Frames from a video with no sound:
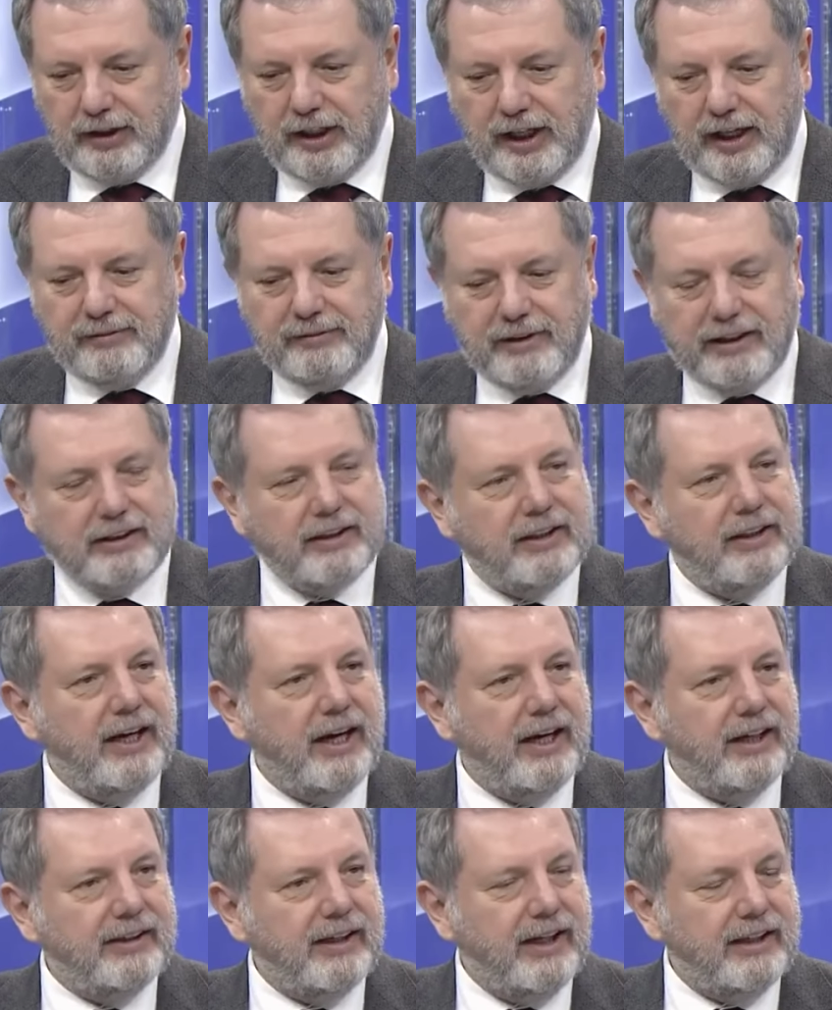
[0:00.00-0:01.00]

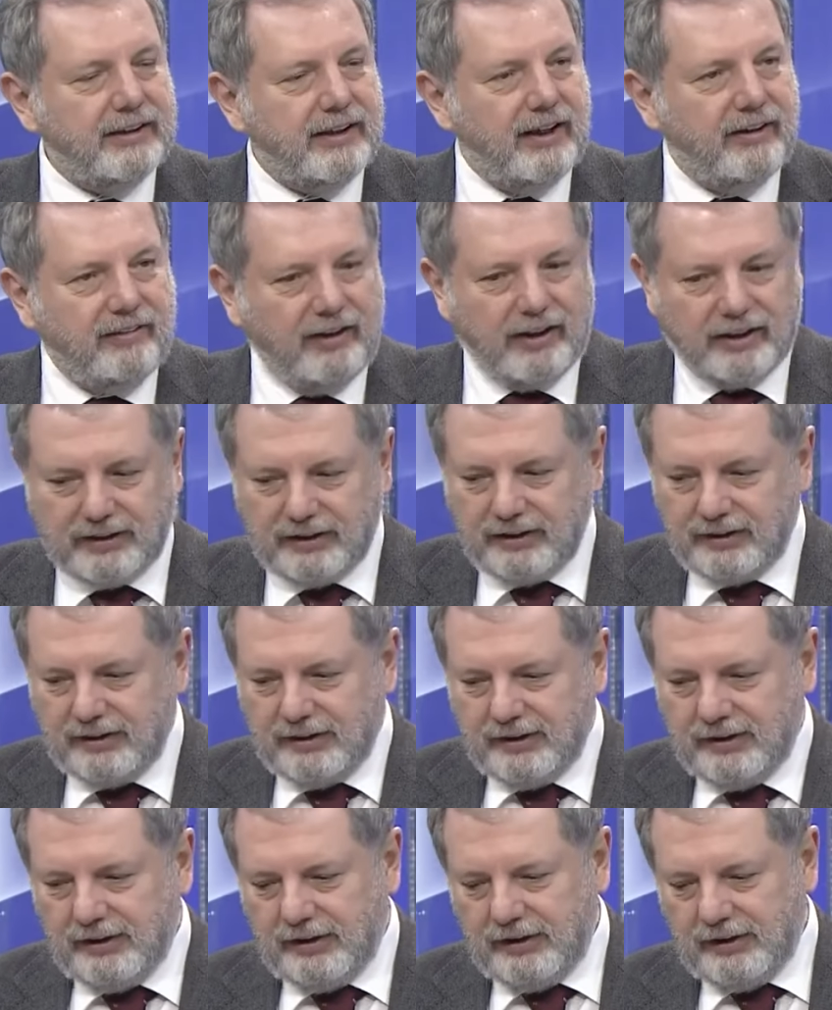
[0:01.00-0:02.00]
emeklilerden de var.
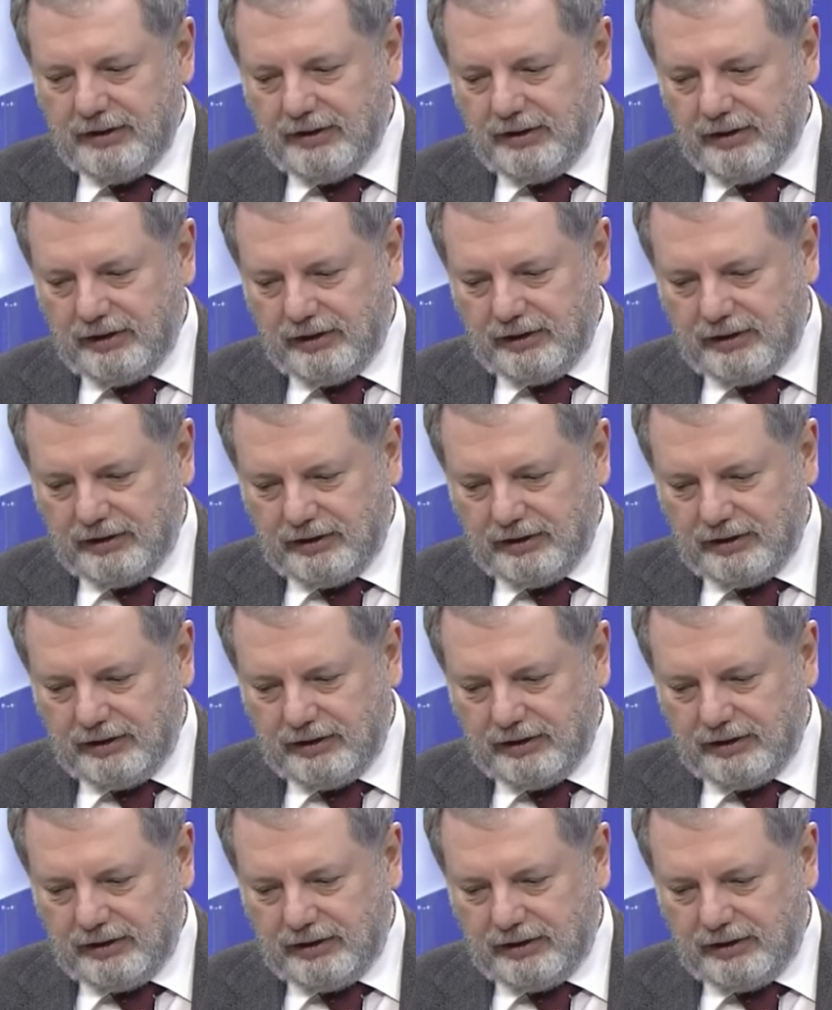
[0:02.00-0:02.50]
E,